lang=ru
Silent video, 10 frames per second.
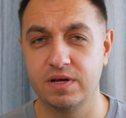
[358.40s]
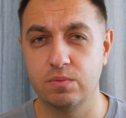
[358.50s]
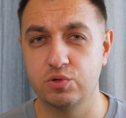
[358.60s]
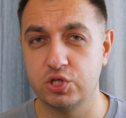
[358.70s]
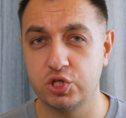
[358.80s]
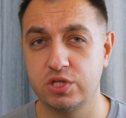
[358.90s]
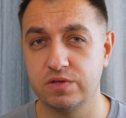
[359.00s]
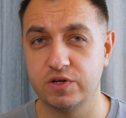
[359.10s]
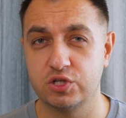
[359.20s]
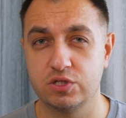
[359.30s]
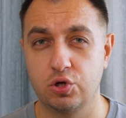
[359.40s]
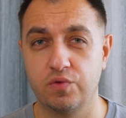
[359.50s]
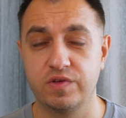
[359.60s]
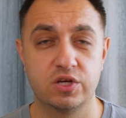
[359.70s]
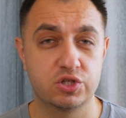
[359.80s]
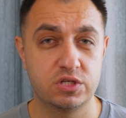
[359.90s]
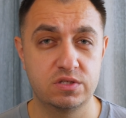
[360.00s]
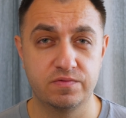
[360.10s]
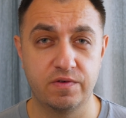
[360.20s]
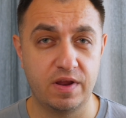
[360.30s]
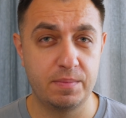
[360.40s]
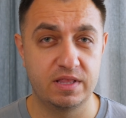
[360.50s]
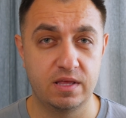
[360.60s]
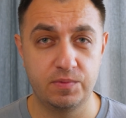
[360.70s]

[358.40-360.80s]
Поэтому защитить ваше здоровье и жизнь во время этой